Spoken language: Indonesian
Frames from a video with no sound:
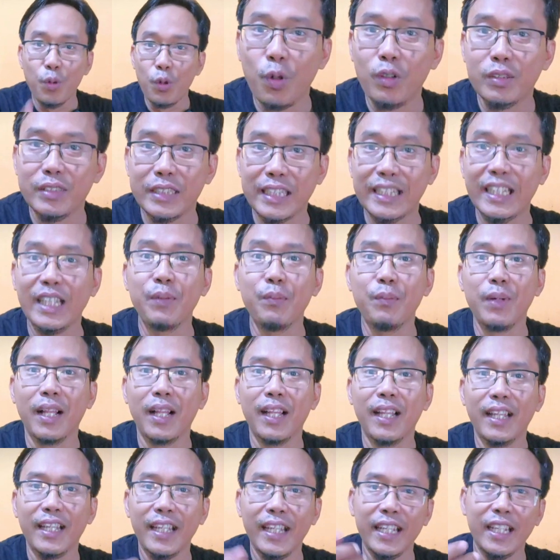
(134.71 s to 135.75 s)
Bung Said
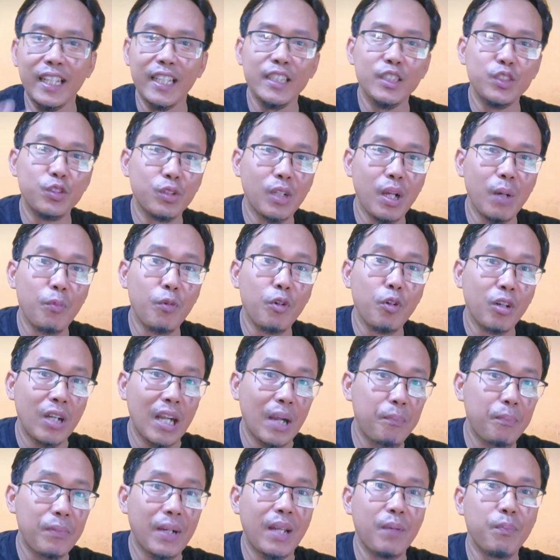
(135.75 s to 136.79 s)
Iqbal ini juga
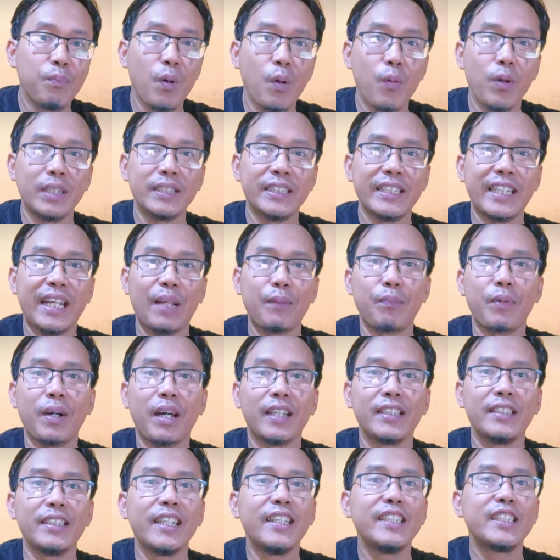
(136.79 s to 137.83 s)
mengungkapkan bahwa serikat
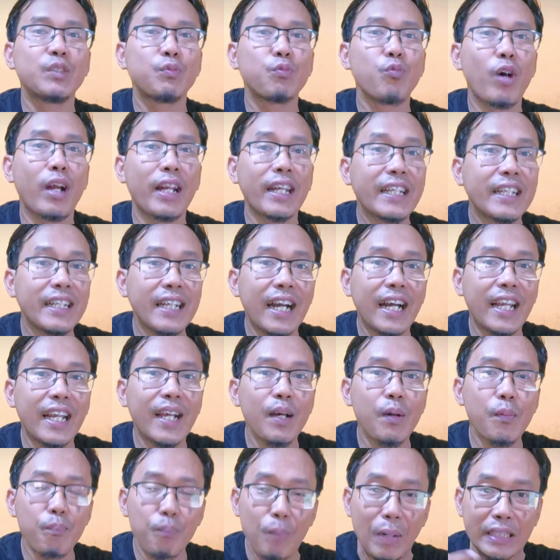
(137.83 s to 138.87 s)
pekerja di semua
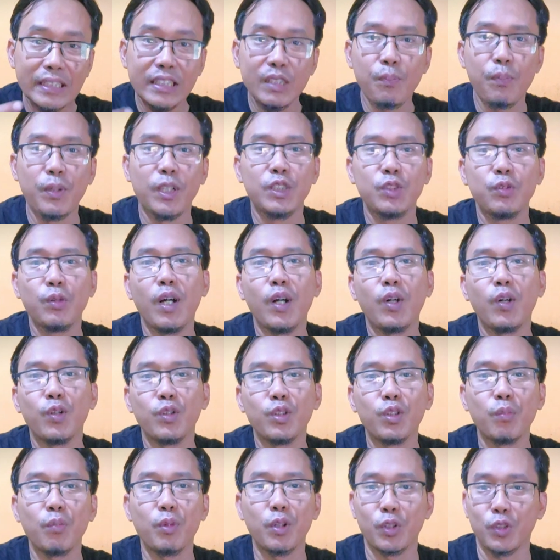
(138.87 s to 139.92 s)
negara pasti berjuang
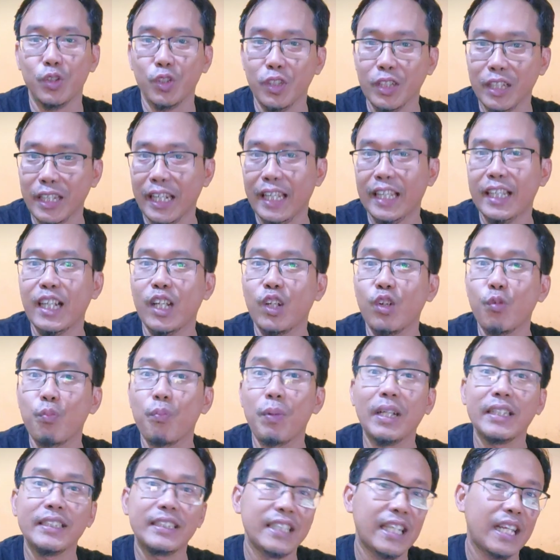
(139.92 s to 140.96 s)
untuk menuntut kenaikan
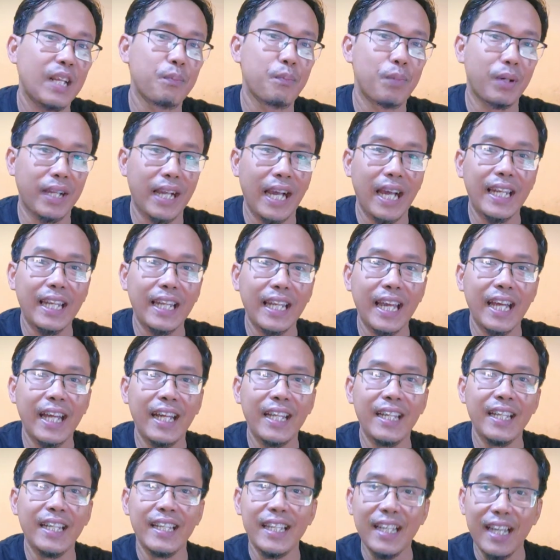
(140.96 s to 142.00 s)
upah secara
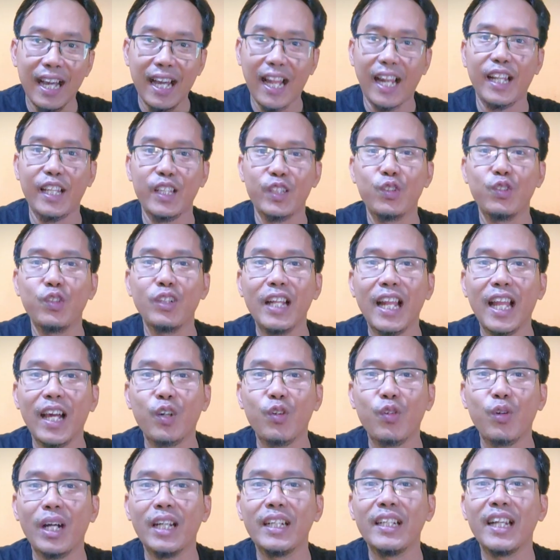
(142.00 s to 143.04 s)
berkala. Hal itu
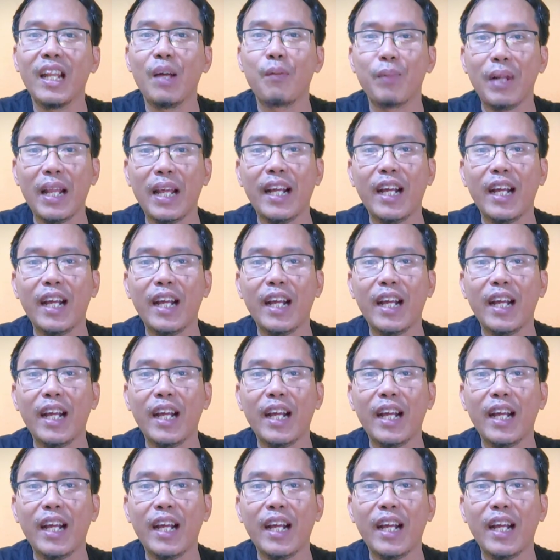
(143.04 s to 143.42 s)
dilakukan dalam